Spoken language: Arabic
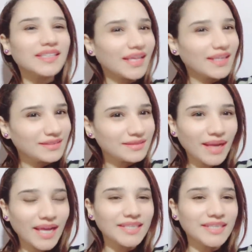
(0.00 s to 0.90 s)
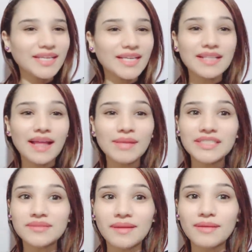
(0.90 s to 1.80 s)
اتخانقت معاه ليه كان
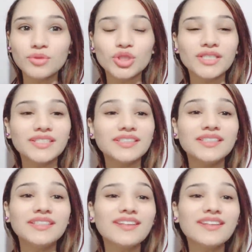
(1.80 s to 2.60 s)
عملتي معاه مشكله ايه